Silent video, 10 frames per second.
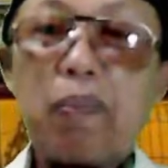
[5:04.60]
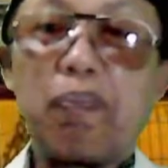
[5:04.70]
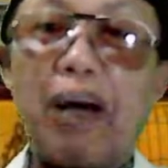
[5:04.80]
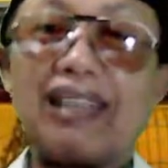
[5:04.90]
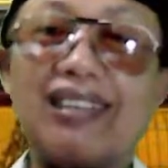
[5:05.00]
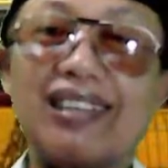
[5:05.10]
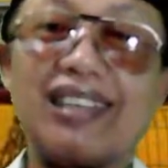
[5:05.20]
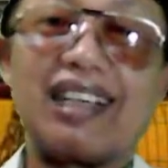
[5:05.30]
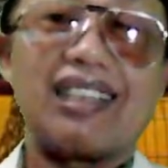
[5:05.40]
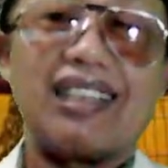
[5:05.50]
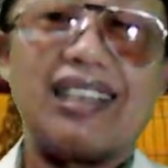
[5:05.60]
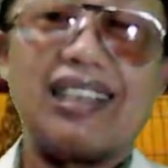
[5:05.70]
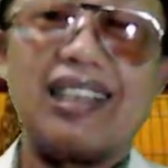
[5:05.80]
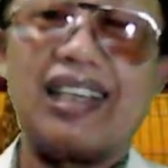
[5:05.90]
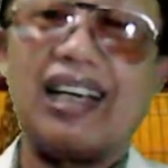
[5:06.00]
panca
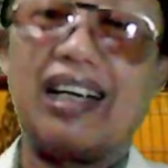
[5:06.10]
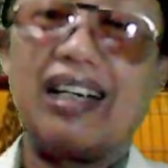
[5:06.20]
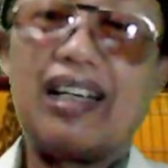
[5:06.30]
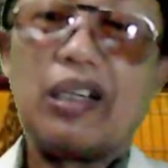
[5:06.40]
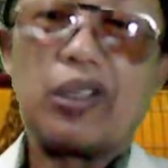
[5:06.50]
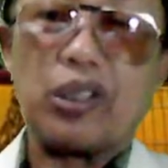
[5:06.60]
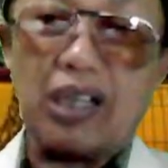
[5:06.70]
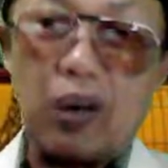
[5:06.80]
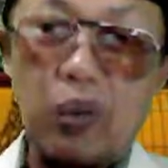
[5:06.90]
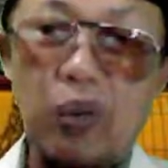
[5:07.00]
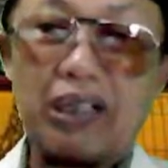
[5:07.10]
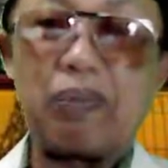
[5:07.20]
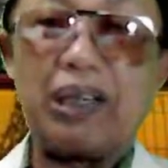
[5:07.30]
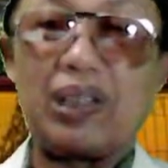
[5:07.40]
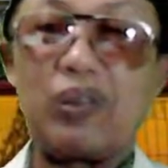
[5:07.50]
indera
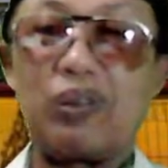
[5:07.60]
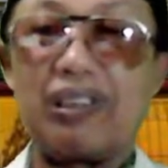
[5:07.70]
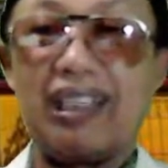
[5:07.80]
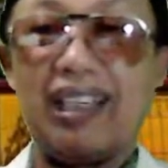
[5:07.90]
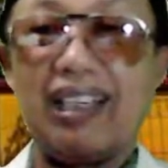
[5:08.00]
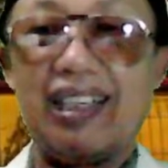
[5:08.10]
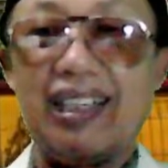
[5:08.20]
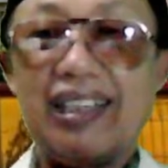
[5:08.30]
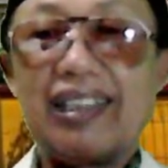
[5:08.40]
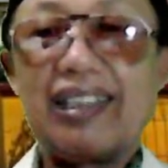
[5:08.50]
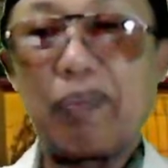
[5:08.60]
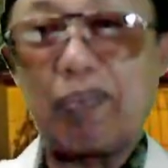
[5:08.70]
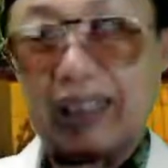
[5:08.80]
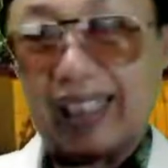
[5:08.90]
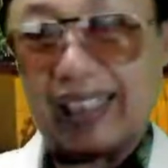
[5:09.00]
syahwat manusia
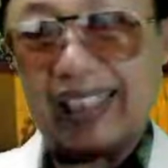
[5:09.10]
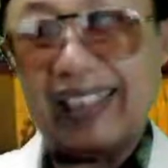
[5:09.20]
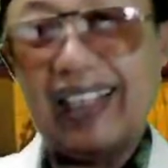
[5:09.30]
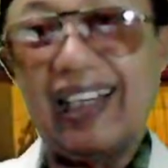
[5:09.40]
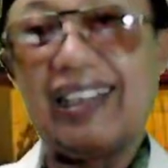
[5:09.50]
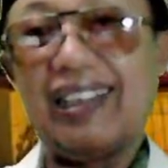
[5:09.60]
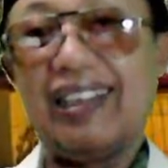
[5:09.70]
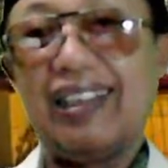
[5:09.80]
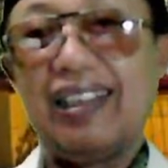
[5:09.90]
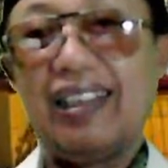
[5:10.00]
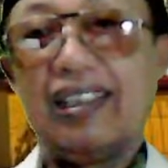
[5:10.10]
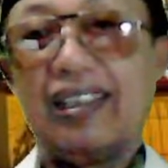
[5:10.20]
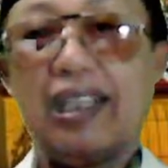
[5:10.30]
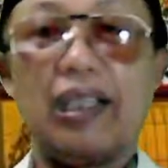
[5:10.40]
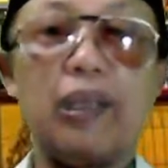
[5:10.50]
dapat terkendali.
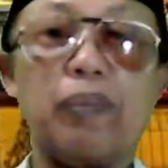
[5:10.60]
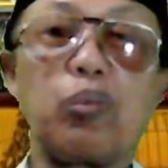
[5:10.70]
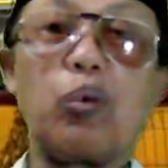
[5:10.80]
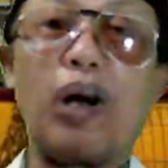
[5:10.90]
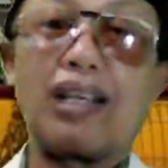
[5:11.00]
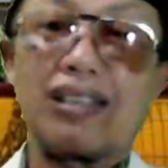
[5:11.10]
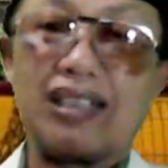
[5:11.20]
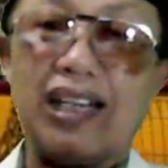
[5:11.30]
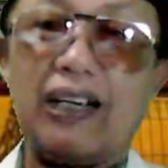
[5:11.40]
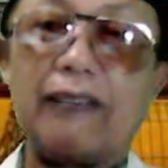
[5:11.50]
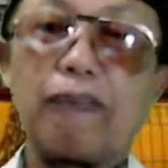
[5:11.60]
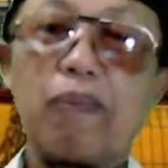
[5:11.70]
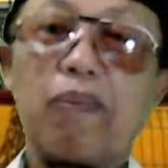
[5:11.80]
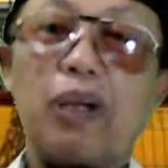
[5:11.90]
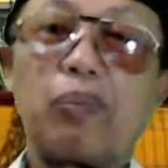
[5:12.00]
Jadi puasa
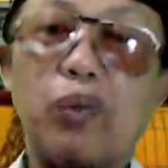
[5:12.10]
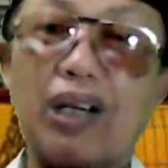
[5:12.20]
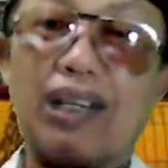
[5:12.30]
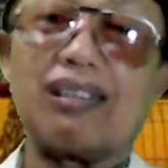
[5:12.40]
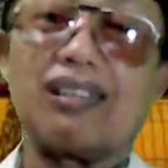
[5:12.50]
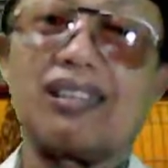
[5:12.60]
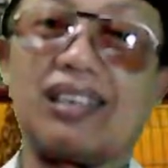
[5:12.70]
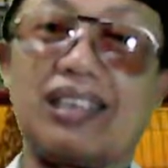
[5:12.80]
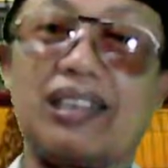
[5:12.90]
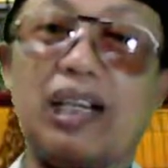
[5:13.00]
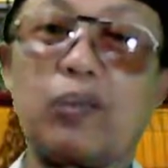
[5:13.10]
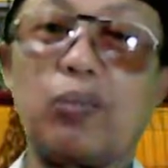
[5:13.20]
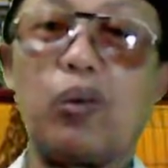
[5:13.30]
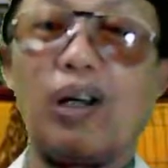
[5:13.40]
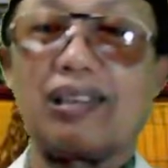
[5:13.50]
bukan sekedar
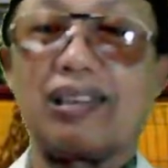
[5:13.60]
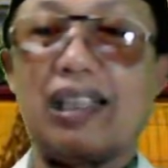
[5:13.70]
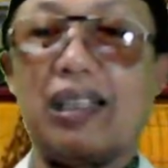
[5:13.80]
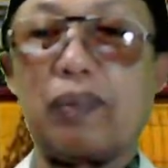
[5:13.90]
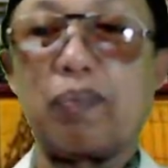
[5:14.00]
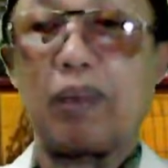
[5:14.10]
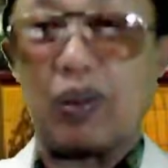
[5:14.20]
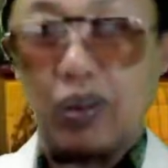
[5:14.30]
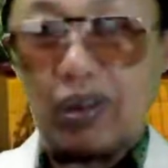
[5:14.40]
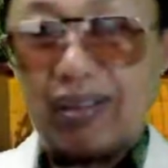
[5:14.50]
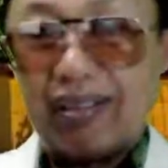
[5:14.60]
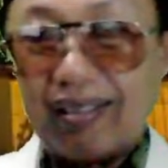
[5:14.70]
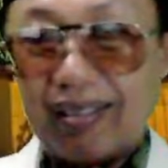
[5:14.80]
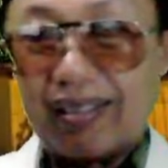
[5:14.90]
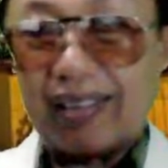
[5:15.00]
puasanya perut
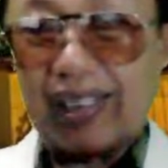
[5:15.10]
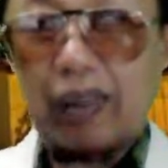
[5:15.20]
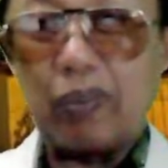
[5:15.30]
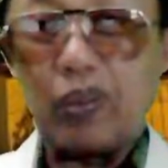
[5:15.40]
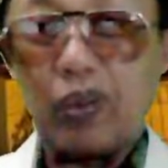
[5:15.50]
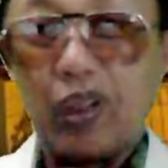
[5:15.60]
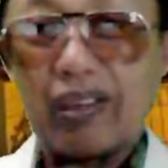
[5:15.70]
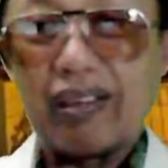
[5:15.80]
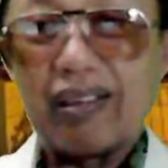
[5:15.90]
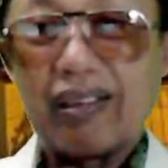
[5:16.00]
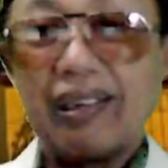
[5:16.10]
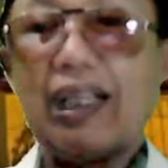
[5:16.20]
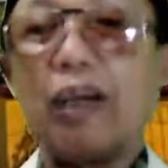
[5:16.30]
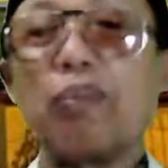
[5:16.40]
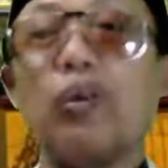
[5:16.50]
dan mulut,
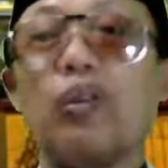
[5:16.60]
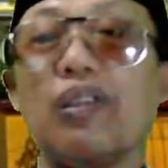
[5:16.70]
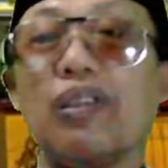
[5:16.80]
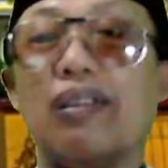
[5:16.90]
namun